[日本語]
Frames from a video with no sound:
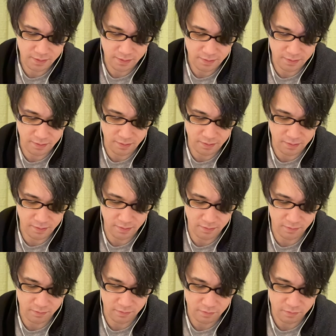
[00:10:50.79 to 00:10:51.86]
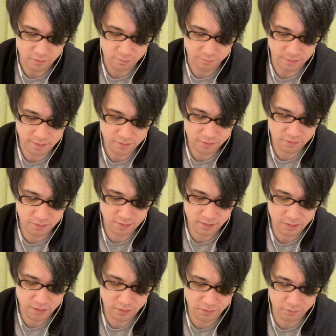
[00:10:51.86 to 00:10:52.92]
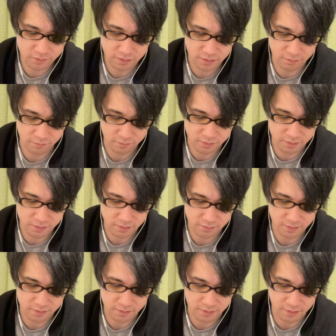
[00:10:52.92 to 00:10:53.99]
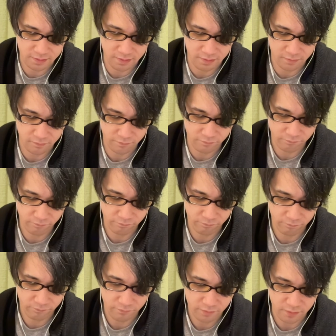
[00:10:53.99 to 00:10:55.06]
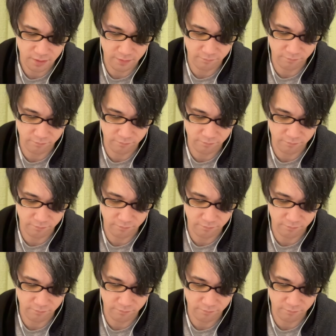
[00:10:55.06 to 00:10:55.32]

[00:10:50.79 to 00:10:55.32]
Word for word: はい、はい。パズドラ実況者だらま失格ですね。はい。はい。